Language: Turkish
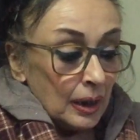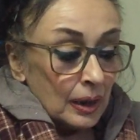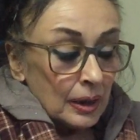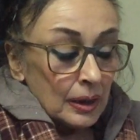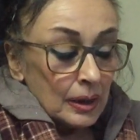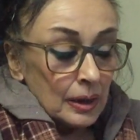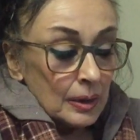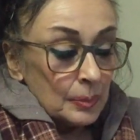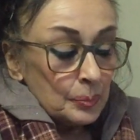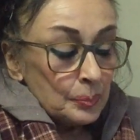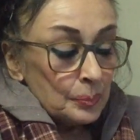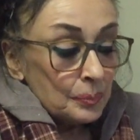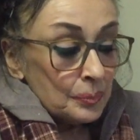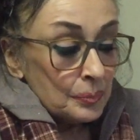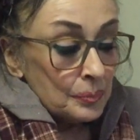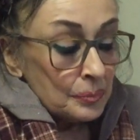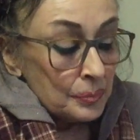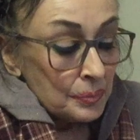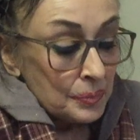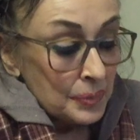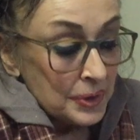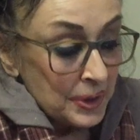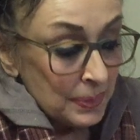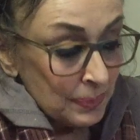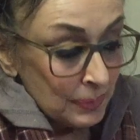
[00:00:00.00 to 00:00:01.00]
E,
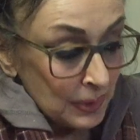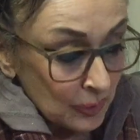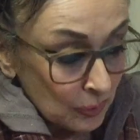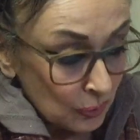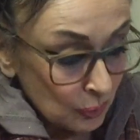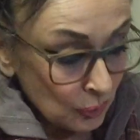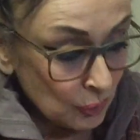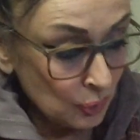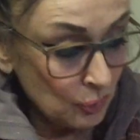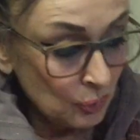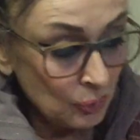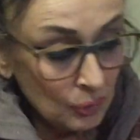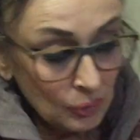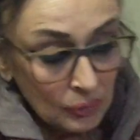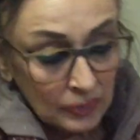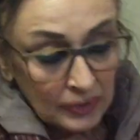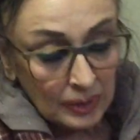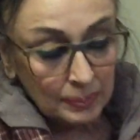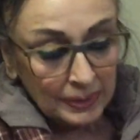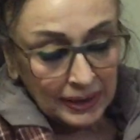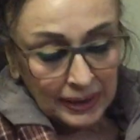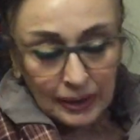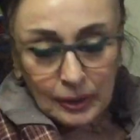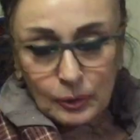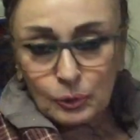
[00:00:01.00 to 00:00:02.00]
Şimdi tü,
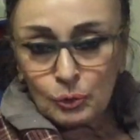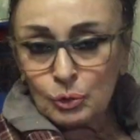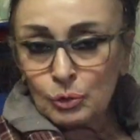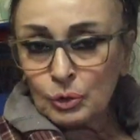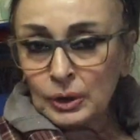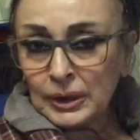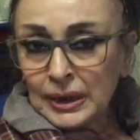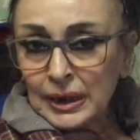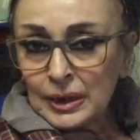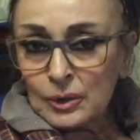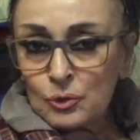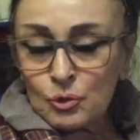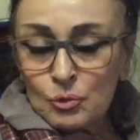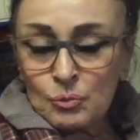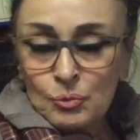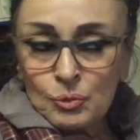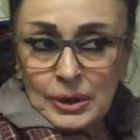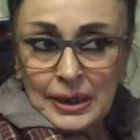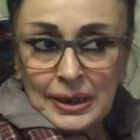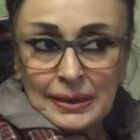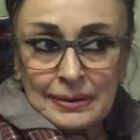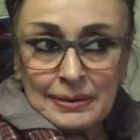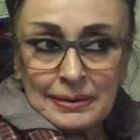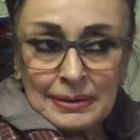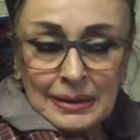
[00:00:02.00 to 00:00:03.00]
tabii ki Türkiye
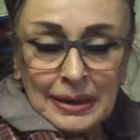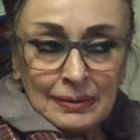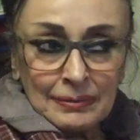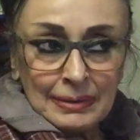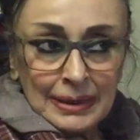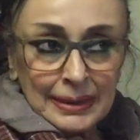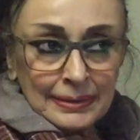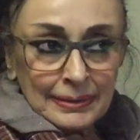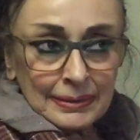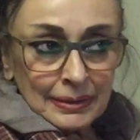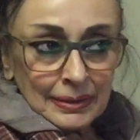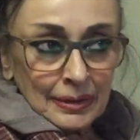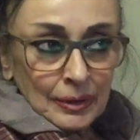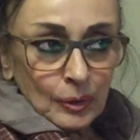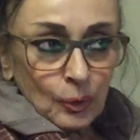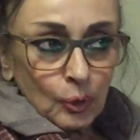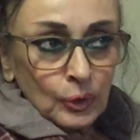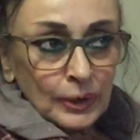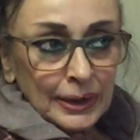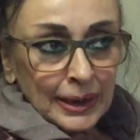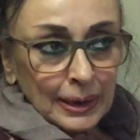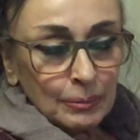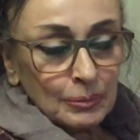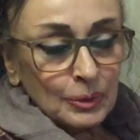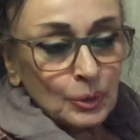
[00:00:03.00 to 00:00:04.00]
Cumhuriyeti Devleti
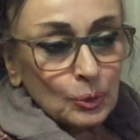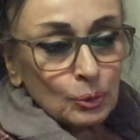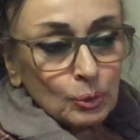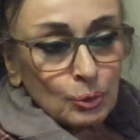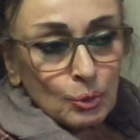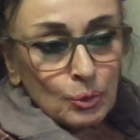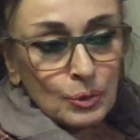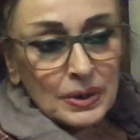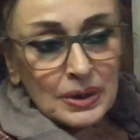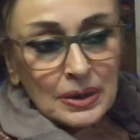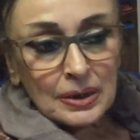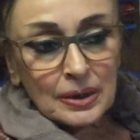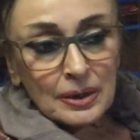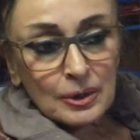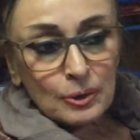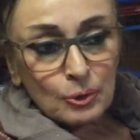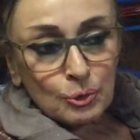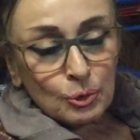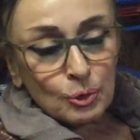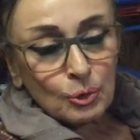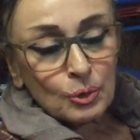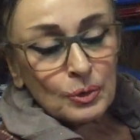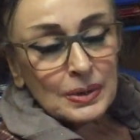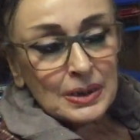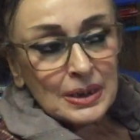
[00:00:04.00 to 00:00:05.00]
önemli uluslararası
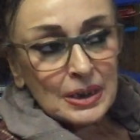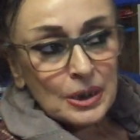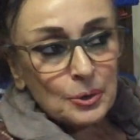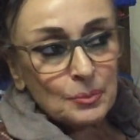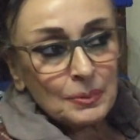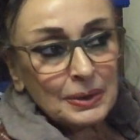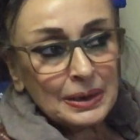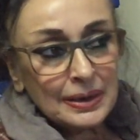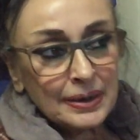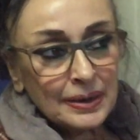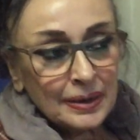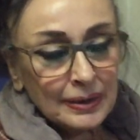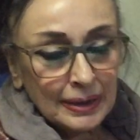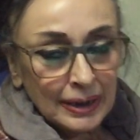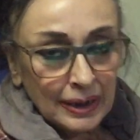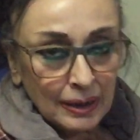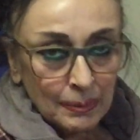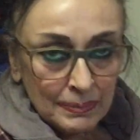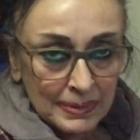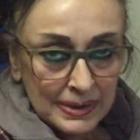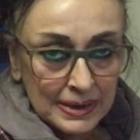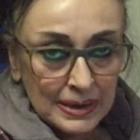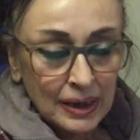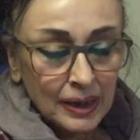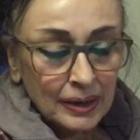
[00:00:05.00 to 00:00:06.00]
sözleşmelere de
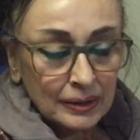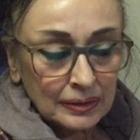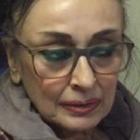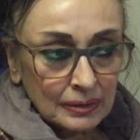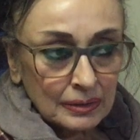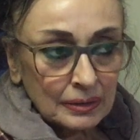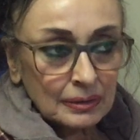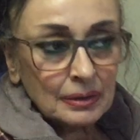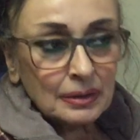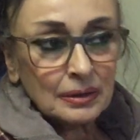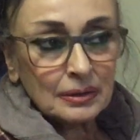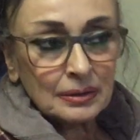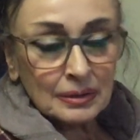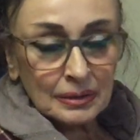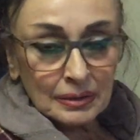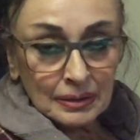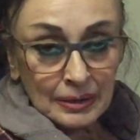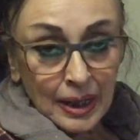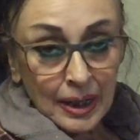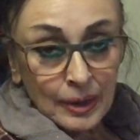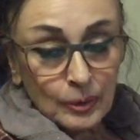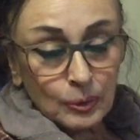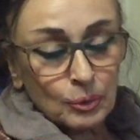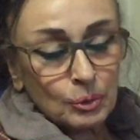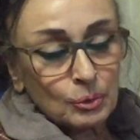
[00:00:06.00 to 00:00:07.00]
imza attı
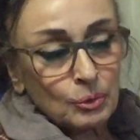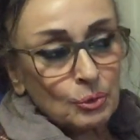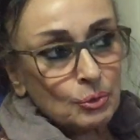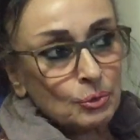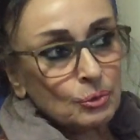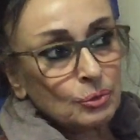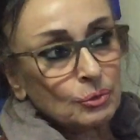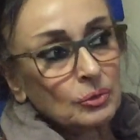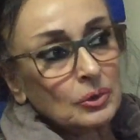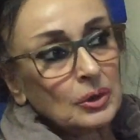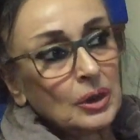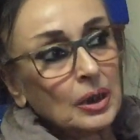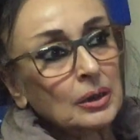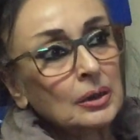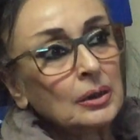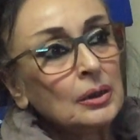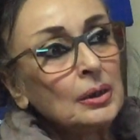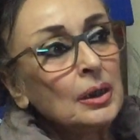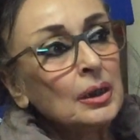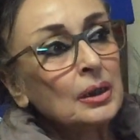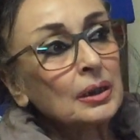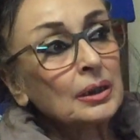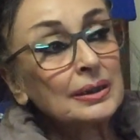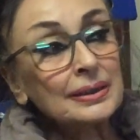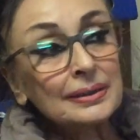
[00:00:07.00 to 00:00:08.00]
kadınlar konusunda.
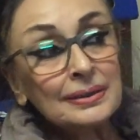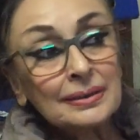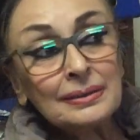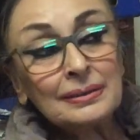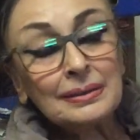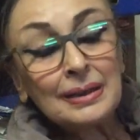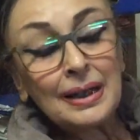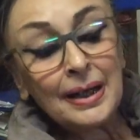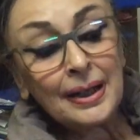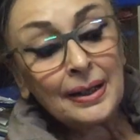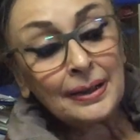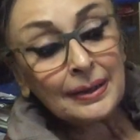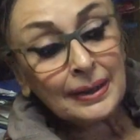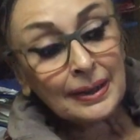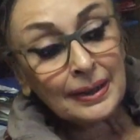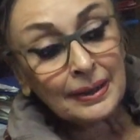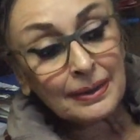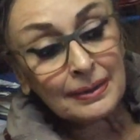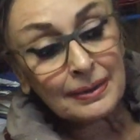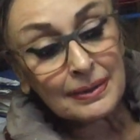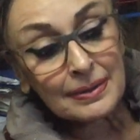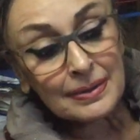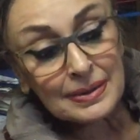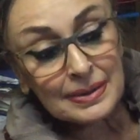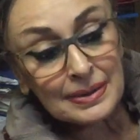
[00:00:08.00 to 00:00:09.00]
Kadınla
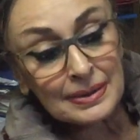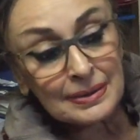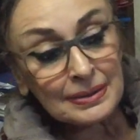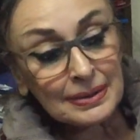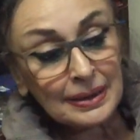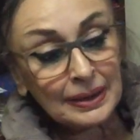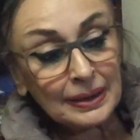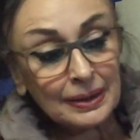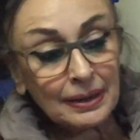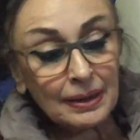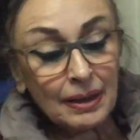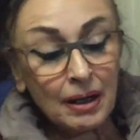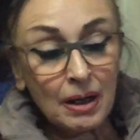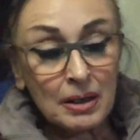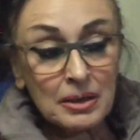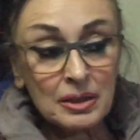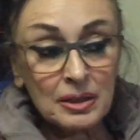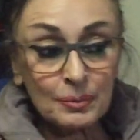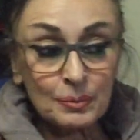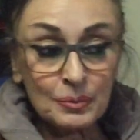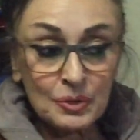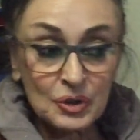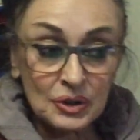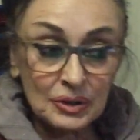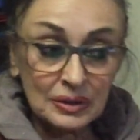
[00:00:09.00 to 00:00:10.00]
erkek arasındaki
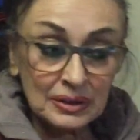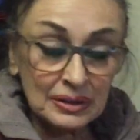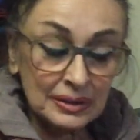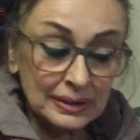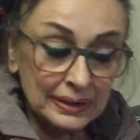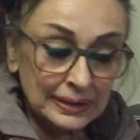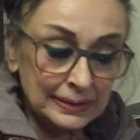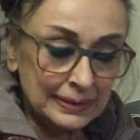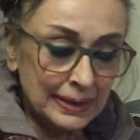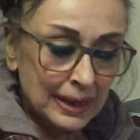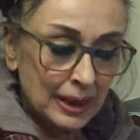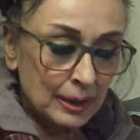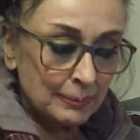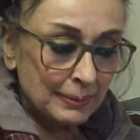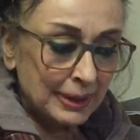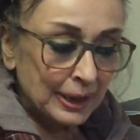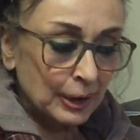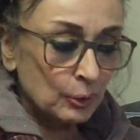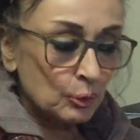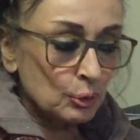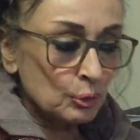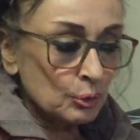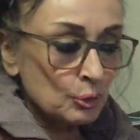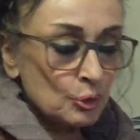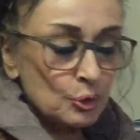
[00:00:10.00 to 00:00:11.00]
ayrımcılığı
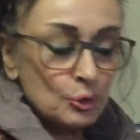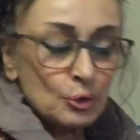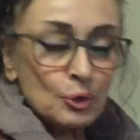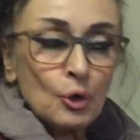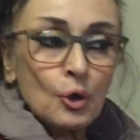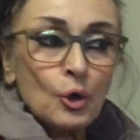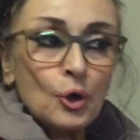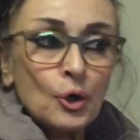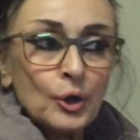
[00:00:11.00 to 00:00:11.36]
gidermek konusunda.